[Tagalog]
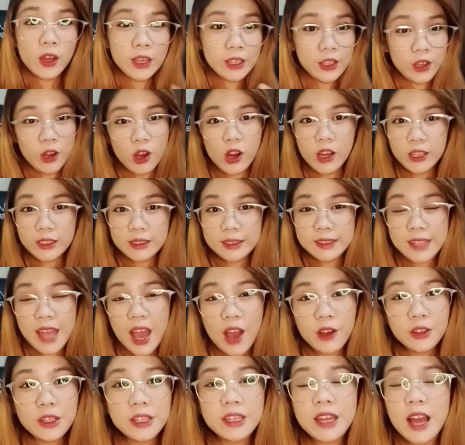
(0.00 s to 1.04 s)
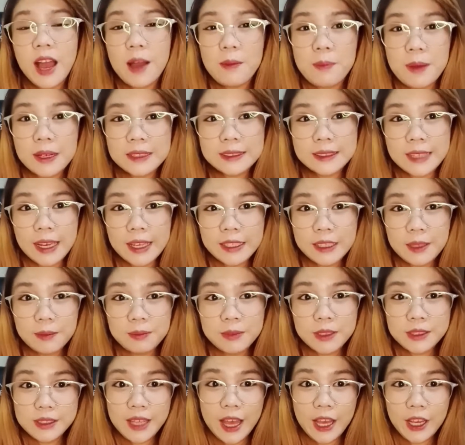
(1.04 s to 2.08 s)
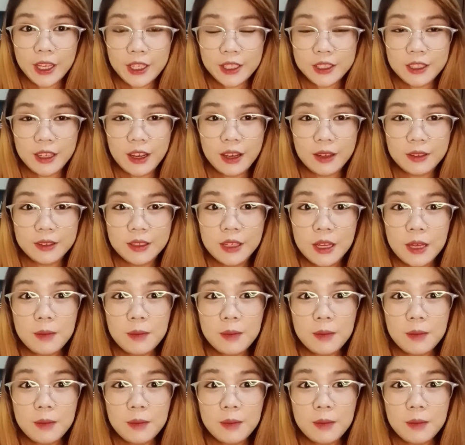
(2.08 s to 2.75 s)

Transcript: Ayun, now na nakapag-sign up na tayo ng